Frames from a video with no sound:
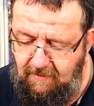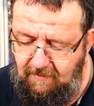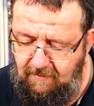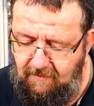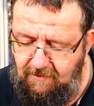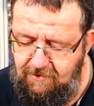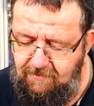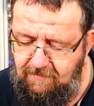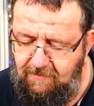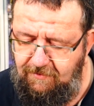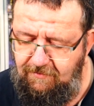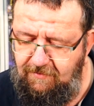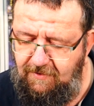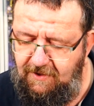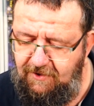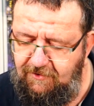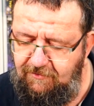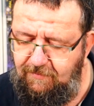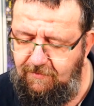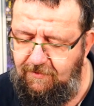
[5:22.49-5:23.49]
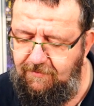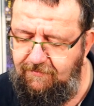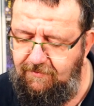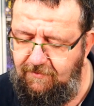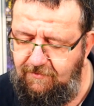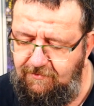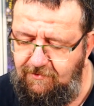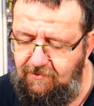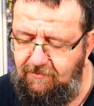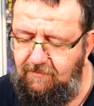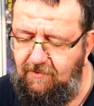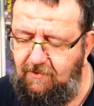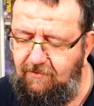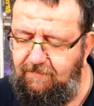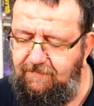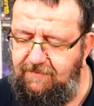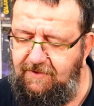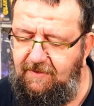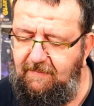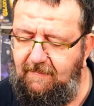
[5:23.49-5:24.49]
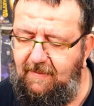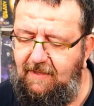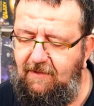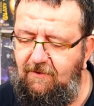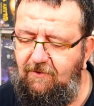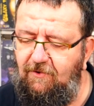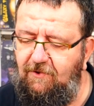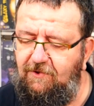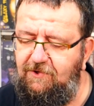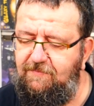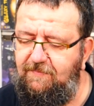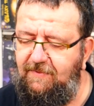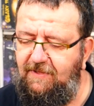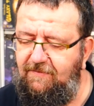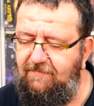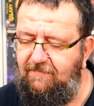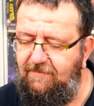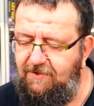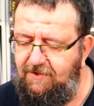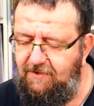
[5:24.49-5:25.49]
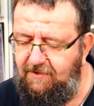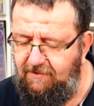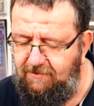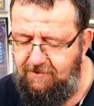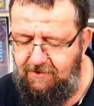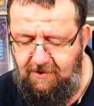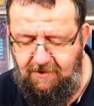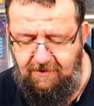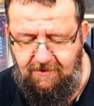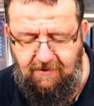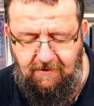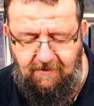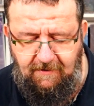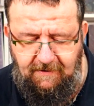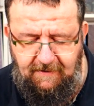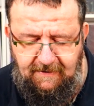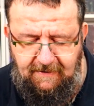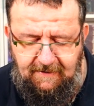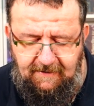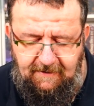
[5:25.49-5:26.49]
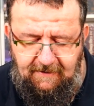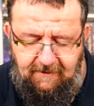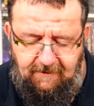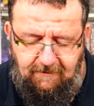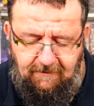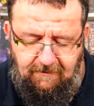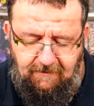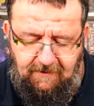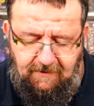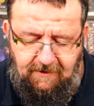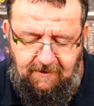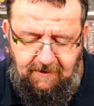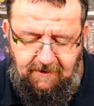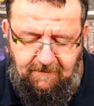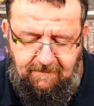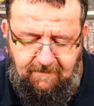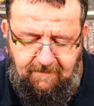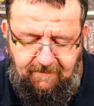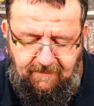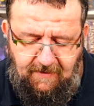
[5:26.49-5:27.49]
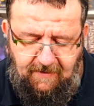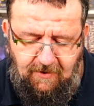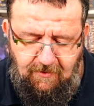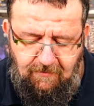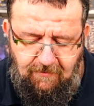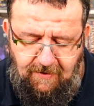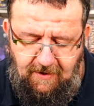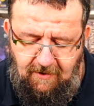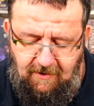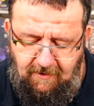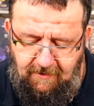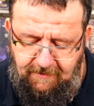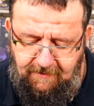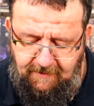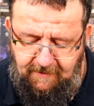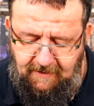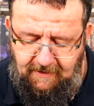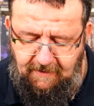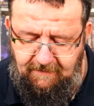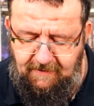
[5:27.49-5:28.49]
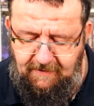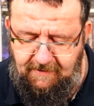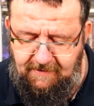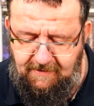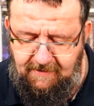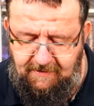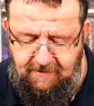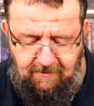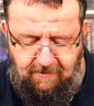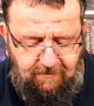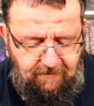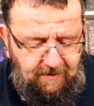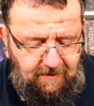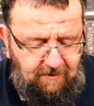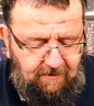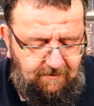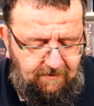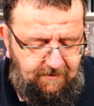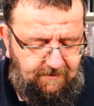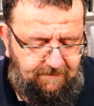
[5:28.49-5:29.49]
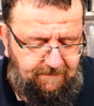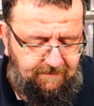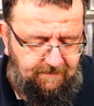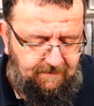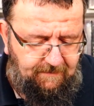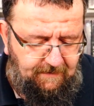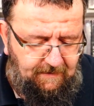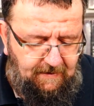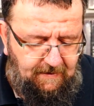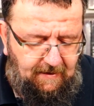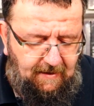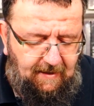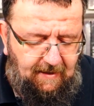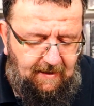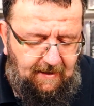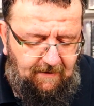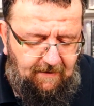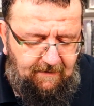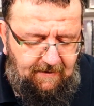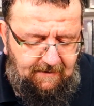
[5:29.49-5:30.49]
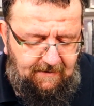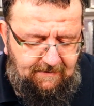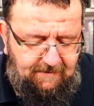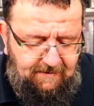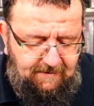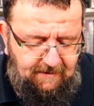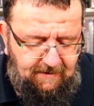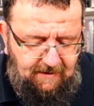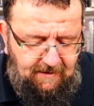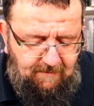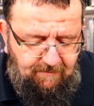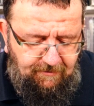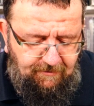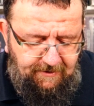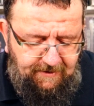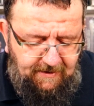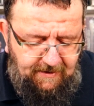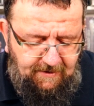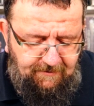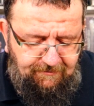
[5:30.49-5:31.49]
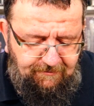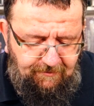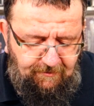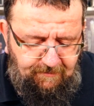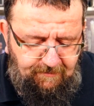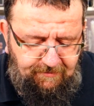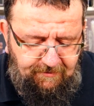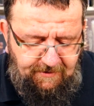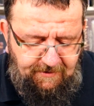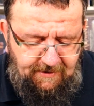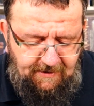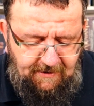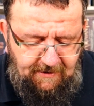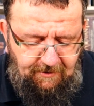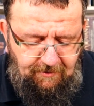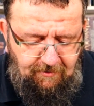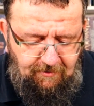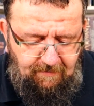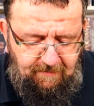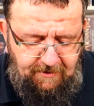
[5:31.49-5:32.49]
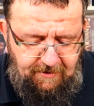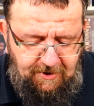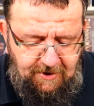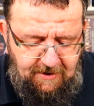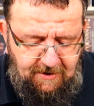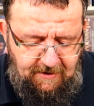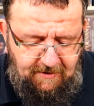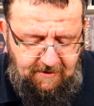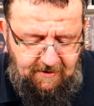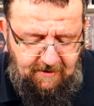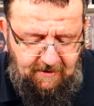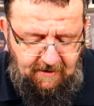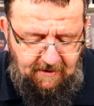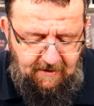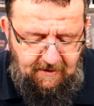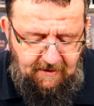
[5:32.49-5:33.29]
Rangement du nerf pour un fonctionnement optimal, ne range pas les fléchettes dans le chargeur. Ok. Reload. Ah oui, là, ça c'est le reload. Ah voilà, tire la poignée à fond pour tirer une fléchette.